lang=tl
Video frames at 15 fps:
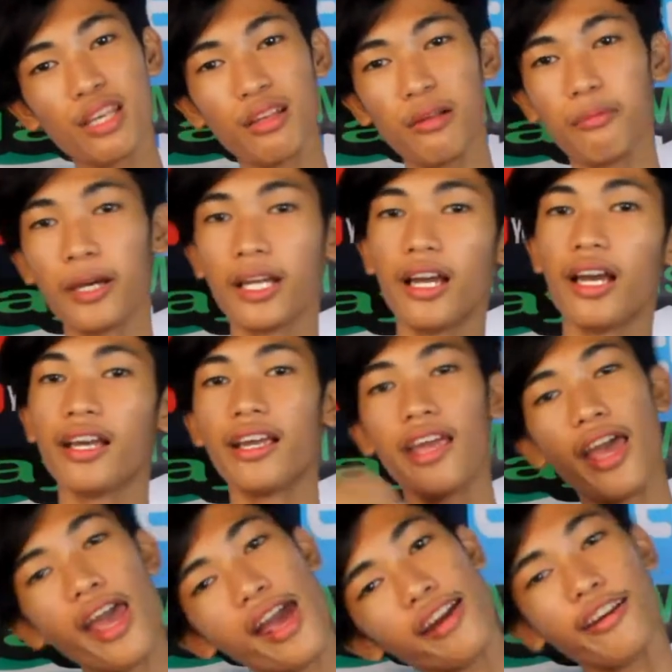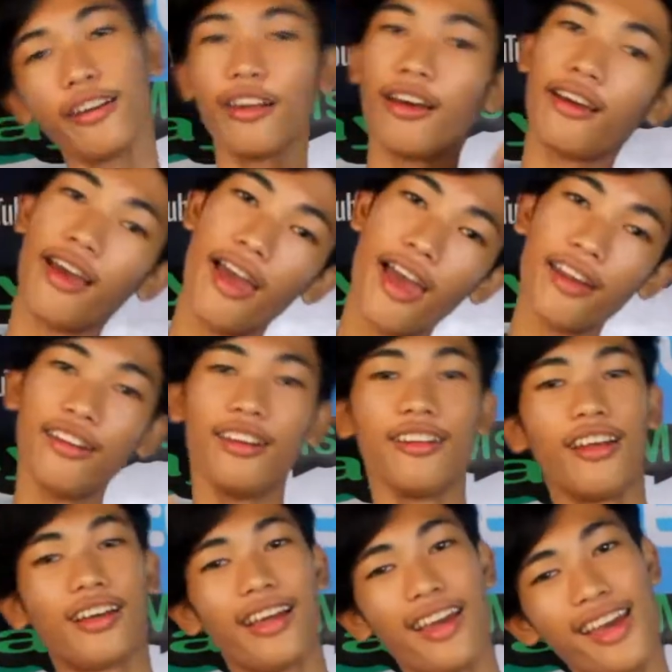And back again, and again,
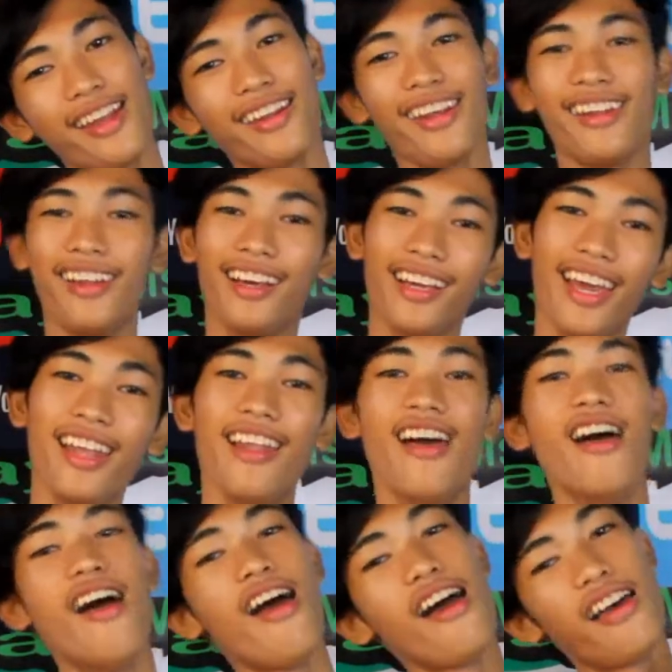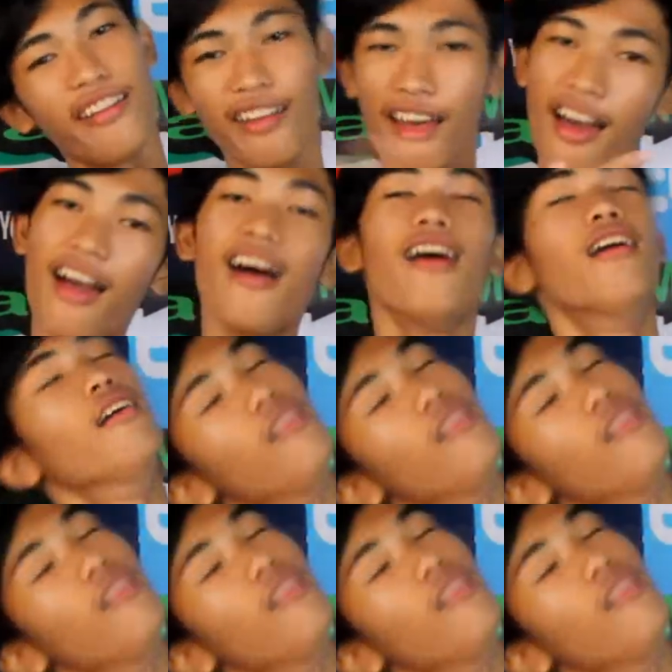and again, and again, and uh,